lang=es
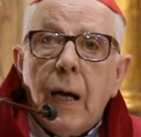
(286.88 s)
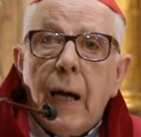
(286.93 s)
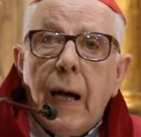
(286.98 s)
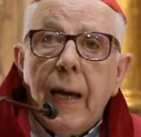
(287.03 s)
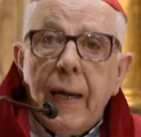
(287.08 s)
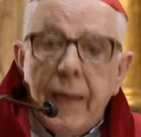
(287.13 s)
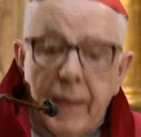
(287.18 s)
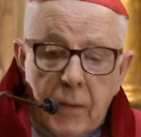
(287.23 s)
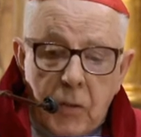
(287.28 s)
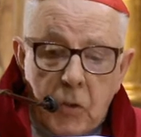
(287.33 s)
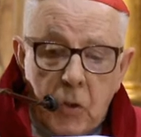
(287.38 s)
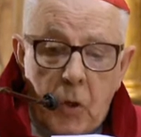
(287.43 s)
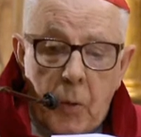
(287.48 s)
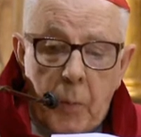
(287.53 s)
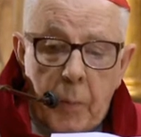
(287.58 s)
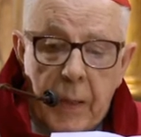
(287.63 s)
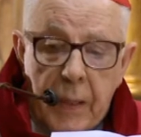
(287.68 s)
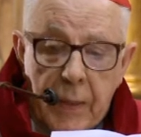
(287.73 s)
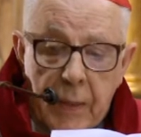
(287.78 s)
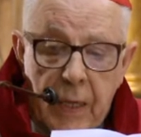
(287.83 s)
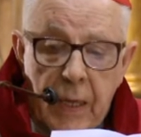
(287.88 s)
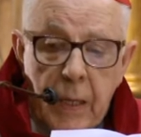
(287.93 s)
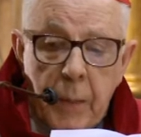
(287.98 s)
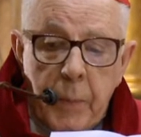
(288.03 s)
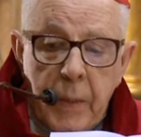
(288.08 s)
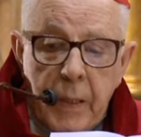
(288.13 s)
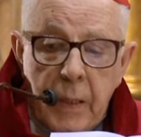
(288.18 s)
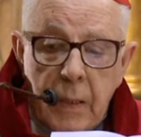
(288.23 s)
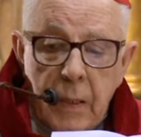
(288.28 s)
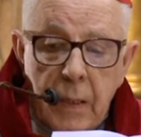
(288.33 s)
a este hombre
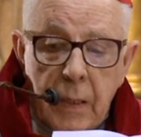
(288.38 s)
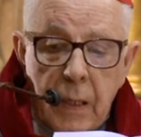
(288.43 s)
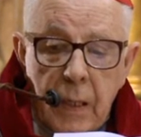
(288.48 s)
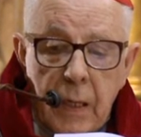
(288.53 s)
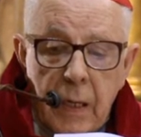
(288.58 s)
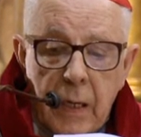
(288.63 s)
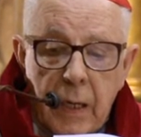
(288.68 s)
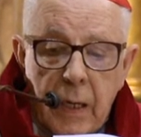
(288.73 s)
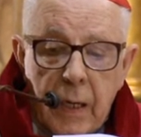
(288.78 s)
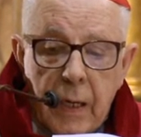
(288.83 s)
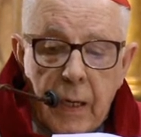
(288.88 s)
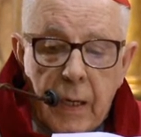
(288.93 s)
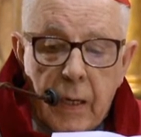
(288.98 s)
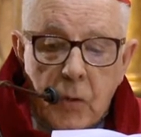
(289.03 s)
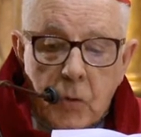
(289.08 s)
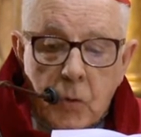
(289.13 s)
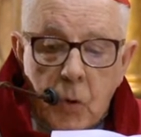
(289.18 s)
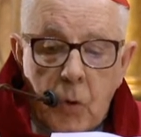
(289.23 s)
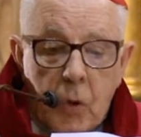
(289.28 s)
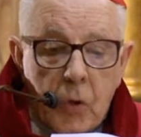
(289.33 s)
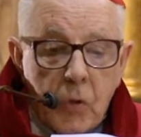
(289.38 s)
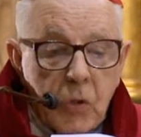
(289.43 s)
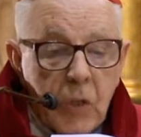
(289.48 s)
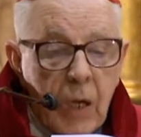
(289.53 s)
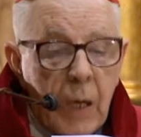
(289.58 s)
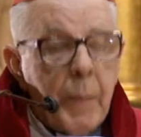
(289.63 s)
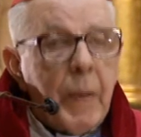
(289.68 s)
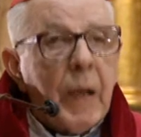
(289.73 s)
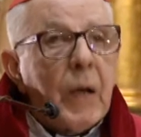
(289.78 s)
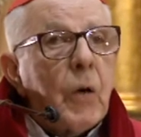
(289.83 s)
débil, Jesús lo
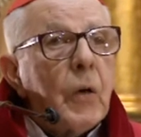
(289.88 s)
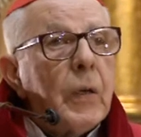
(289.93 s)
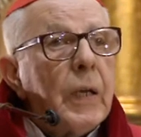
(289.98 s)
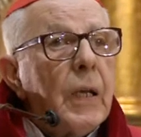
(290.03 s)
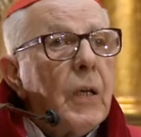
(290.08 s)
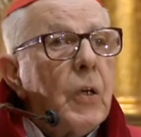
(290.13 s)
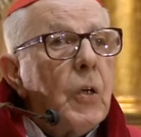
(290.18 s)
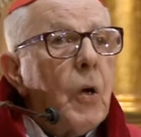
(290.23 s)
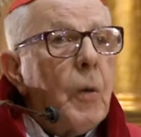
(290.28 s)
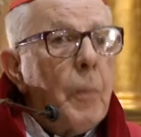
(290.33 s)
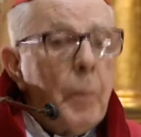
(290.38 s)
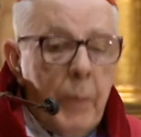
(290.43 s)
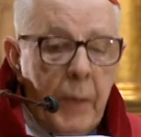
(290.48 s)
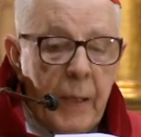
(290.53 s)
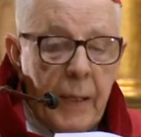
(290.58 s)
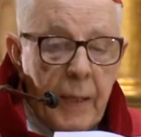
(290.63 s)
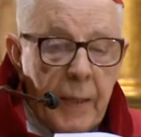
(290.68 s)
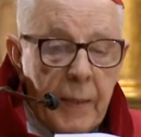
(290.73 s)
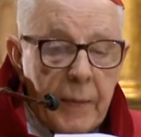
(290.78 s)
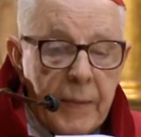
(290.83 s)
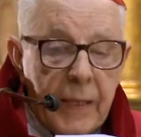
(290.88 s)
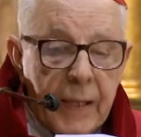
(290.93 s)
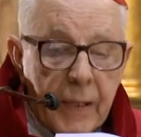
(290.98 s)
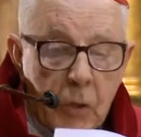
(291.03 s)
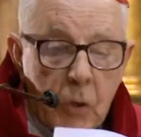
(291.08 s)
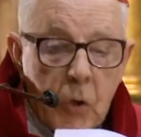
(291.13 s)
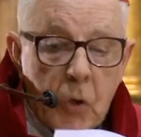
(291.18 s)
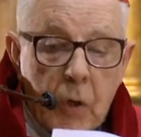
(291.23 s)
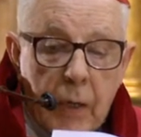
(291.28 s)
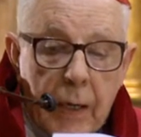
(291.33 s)
llama con el nombre de
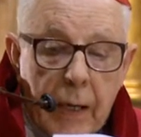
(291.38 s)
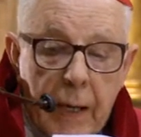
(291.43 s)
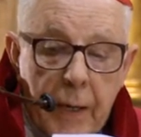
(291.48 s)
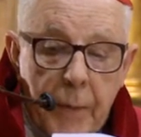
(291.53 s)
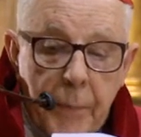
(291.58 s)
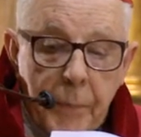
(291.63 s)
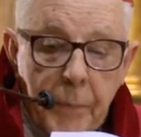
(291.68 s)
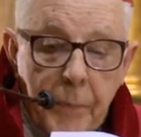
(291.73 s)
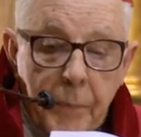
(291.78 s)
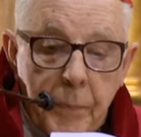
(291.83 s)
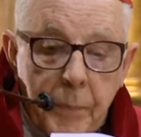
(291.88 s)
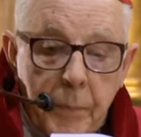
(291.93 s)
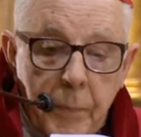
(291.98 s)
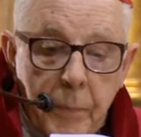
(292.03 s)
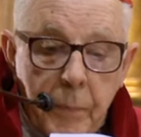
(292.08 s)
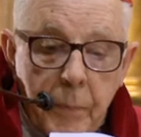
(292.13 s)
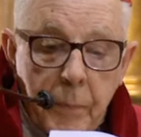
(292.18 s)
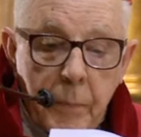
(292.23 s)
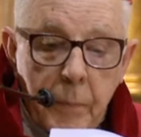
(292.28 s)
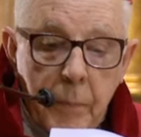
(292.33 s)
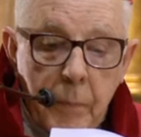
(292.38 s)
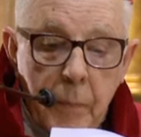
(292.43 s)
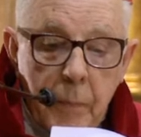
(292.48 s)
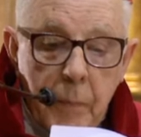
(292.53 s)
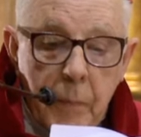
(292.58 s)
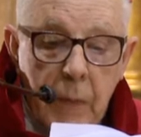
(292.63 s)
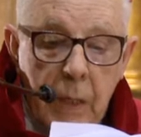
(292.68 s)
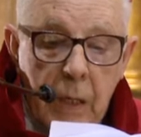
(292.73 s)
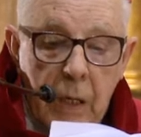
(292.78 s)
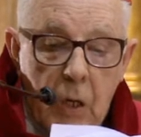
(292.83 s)
roca
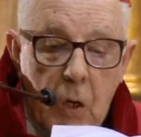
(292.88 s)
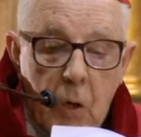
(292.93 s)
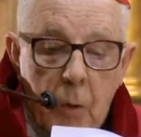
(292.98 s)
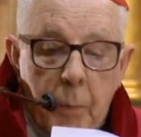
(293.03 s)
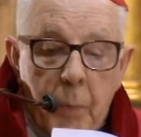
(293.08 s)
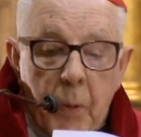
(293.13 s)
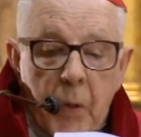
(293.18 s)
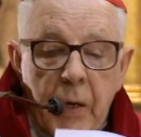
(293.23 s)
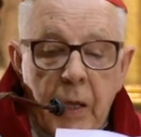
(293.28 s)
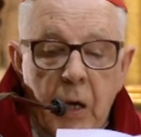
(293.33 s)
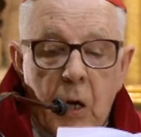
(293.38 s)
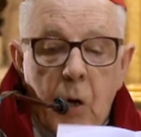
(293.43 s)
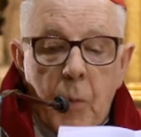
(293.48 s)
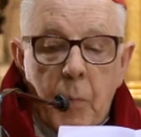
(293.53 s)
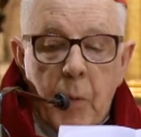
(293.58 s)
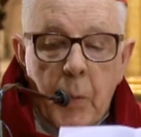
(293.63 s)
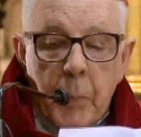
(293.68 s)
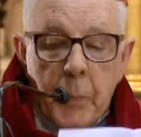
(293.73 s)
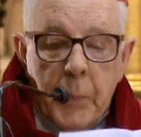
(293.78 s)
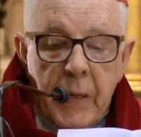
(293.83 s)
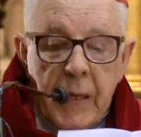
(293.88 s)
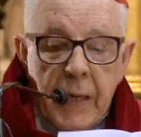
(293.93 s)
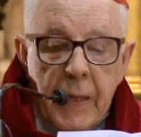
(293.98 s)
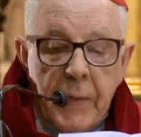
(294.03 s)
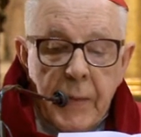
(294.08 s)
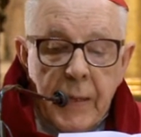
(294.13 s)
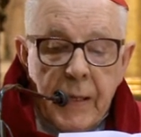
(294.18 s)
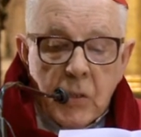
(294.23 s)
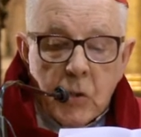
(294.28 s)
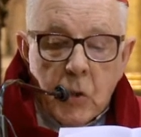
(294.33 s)
y lo pone como
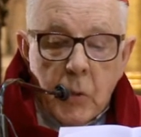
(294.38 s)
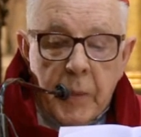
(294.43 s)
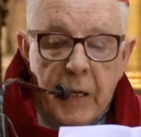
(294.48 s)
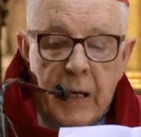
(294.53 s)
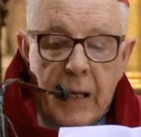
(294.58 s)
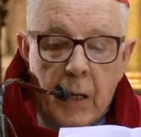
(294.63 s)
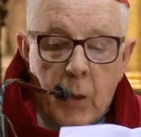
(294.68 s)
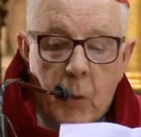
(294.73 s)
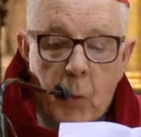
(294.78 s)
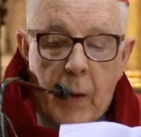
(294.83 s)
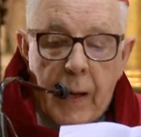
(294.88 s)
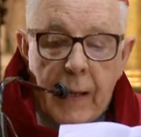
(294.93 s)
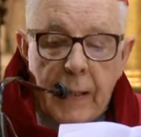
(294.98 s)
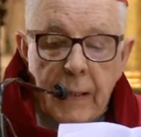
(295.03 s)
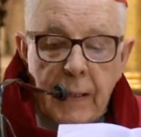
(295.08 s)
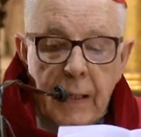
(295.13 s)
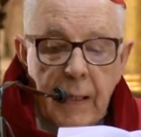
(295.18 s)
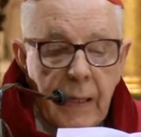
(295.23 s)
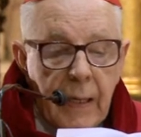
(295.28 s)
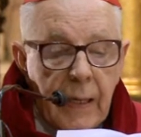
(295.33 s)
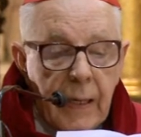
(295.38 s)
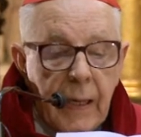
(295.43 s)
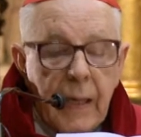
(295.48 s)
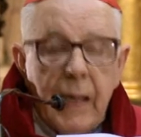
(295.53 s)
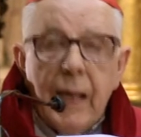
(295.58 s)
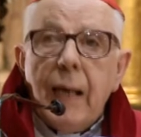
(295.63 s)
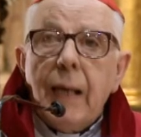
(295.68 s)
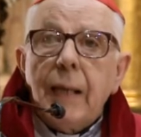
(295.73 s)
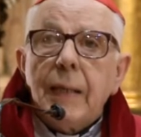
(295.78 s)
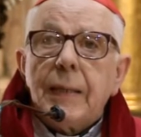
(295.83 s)
piedra sobre la cual
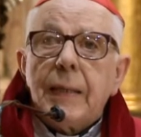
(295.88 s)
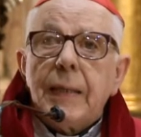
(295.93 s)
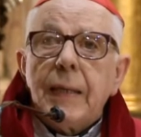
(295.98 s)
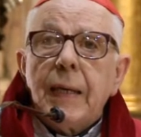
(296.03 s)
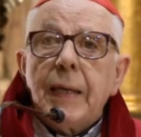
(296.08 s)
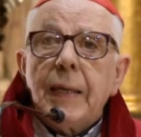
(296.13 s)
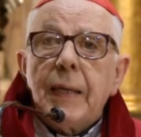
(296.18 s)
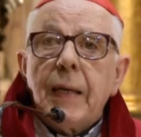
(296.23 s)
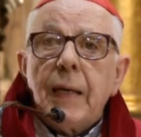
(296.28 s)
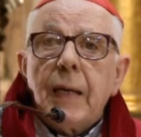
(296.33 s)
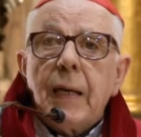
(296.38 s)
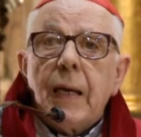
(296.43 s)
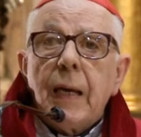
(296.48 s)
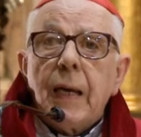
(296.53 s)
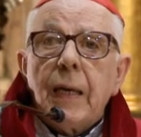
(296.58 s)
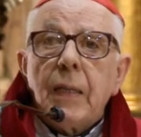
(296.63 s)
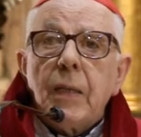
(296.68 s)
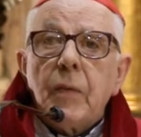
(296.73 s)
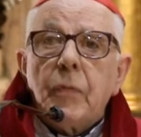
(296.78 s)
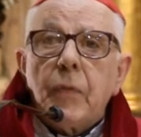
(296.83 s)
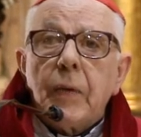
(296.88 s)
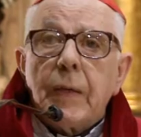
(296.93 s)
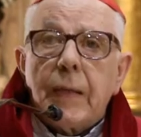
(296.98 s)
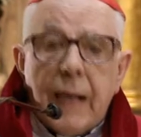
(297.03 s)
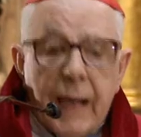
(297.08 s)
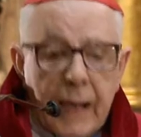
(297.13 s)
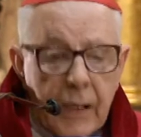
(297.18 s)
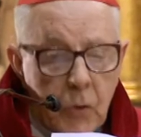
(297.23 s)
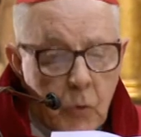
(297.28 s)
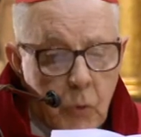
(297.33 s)
Él quiere
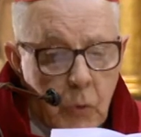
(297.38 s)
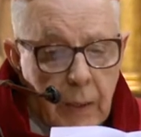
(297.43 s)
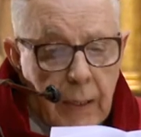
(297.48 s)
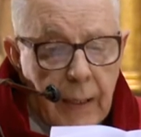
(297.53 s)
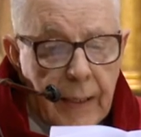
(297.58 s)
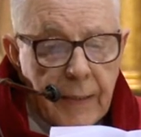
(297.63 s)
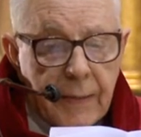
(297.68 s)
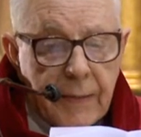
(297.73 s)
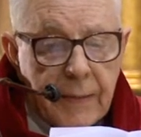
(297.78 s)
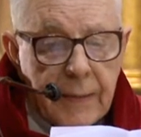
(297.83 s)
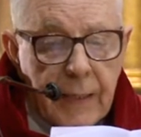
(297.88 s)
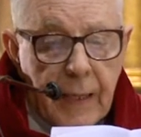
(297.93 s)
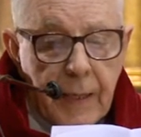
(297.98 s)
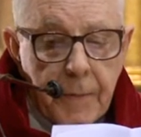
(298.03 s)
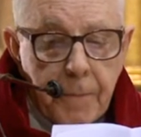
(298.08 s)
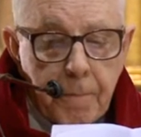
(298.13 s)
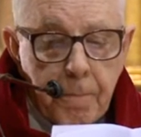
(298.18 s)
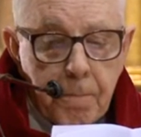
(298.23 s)
edificar su iglesia.